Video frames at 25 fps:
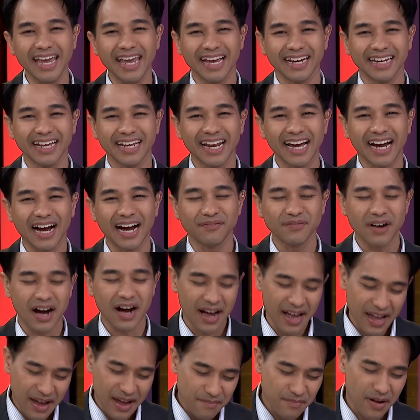หาอีกเนี่ยนะครับ
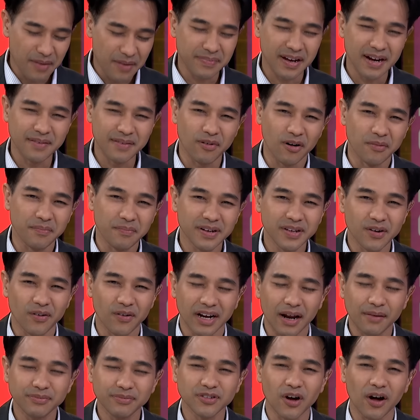ว่ามันเป็นผลประโย
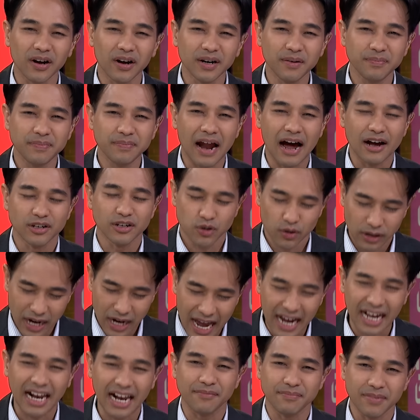ชน์ทับซ้อนหรือเปล่าช่วง
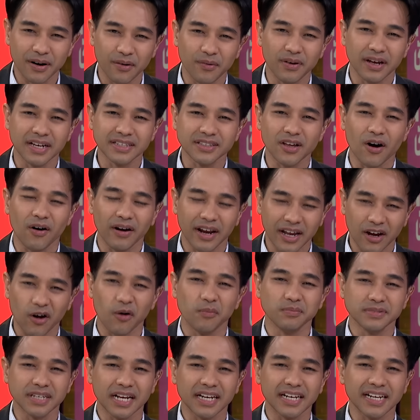หน้ากลับมาคุยกันต่อใน
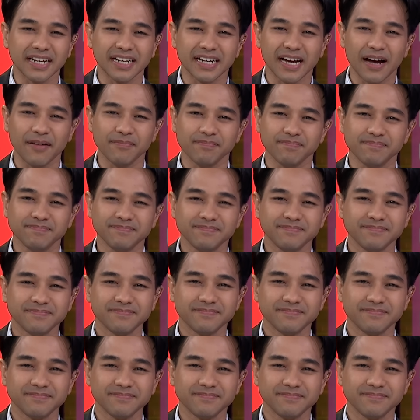คมชัดลึกครับ